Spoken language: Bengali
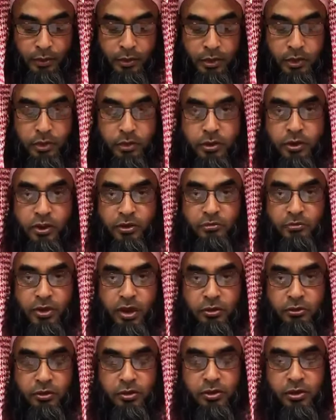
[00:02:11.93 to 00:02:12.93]

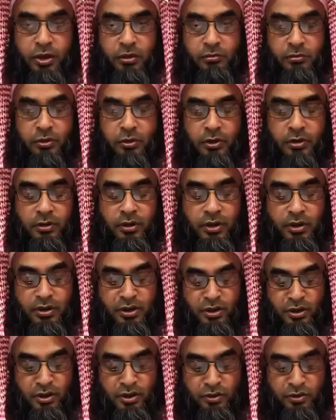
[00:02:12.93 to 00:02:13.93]
সুসংবাদ ওই সব লোকদের
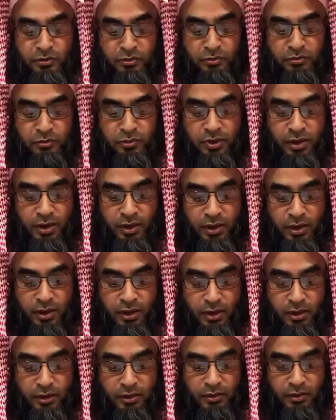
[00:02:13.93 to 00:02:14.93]
জন্য যারা
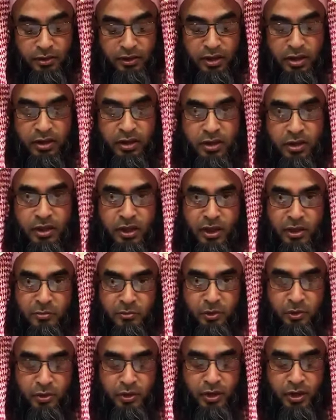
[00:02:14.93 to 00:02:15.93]
নিজের
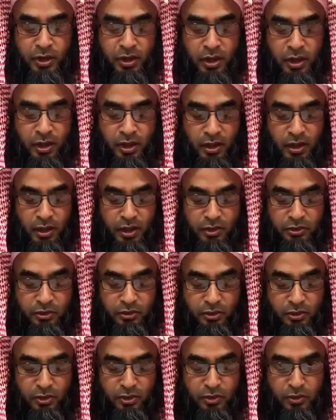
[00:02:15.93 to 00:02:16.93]
আমলকে আল্লাহর
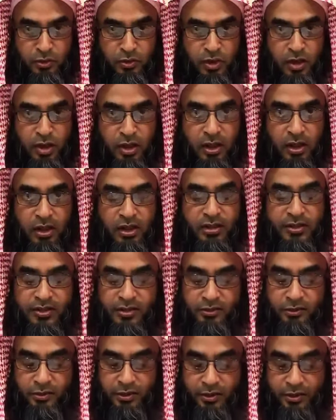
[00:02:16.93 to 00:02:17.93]
জন্য খালিস
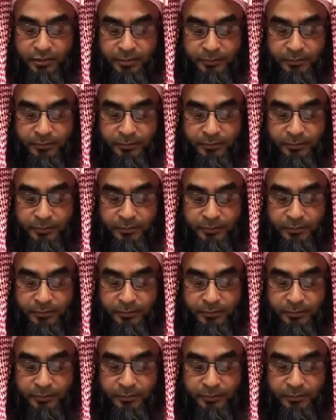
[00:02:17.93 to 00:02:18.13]
করে